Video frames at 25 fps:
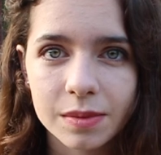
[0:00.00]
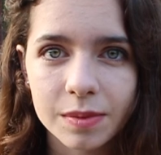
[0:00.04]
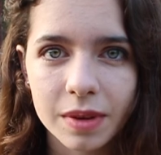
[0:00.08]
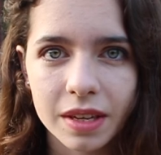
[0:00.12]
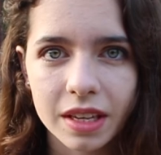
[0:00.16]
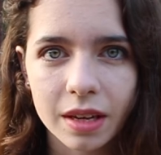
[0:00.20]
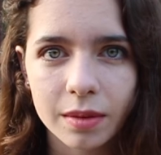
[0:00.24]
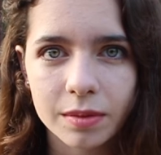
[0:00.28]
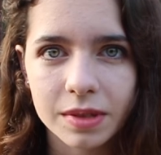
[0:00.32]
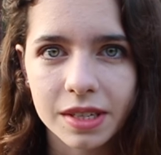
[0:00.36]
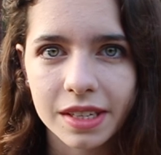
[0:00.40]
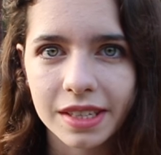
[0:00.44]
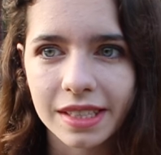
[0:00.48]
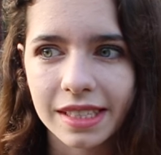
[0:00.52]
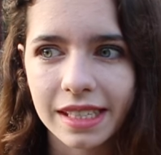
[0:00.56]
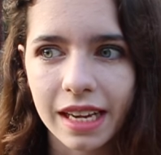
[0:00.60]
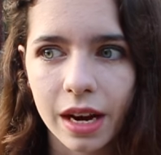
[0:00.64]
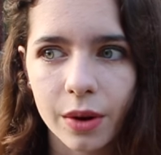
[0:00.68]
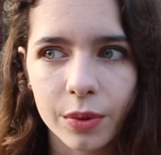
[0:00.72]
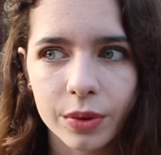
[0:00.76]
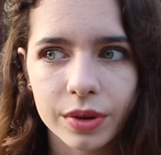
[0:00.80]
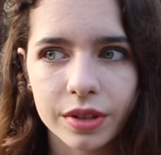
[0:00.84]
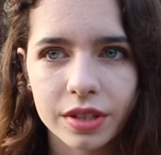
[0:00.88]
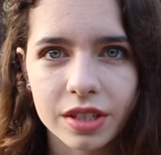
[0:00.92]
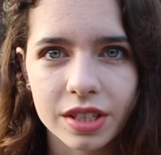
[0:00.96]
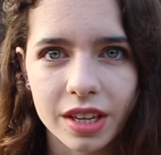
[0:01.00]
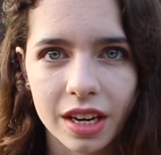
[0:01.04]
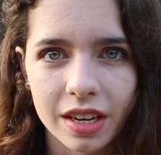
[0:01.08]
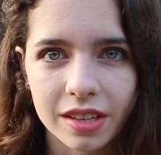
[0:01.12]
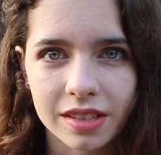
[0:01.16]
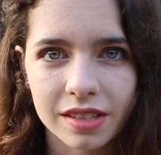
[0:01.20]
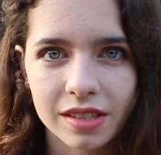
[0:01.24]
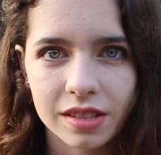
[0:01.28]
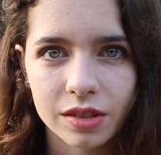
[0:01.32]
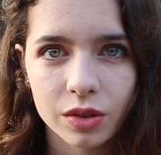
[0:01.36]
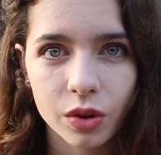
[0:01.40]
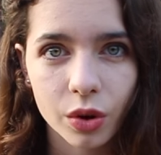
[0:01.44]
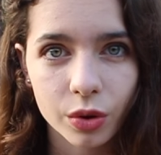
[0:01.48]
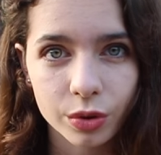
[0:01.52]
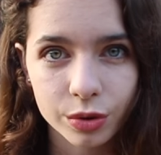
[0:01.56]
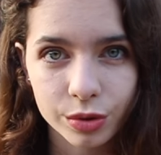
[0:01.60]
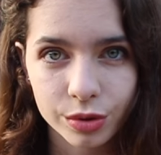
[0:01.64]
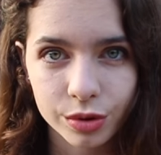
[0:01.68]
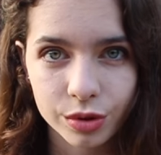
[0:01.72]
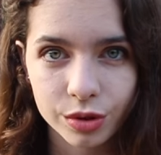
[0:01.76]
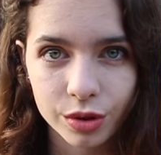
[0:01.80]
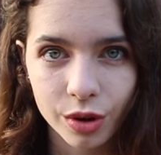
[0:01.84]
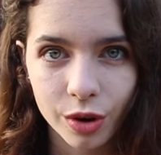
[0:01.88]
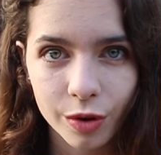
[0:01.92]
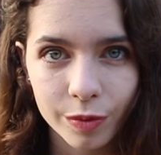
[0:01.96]
zmieniam się cały czas,
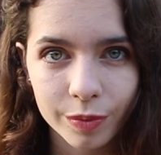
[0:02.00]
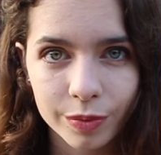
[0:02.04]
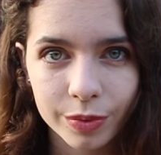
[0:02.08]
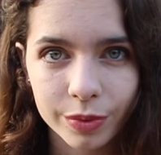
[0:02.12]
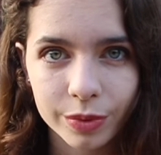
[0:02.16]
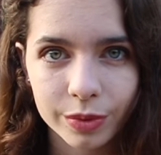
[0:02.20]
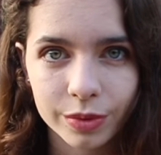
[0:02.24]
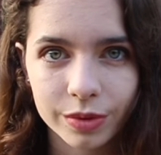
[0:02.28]
non-stop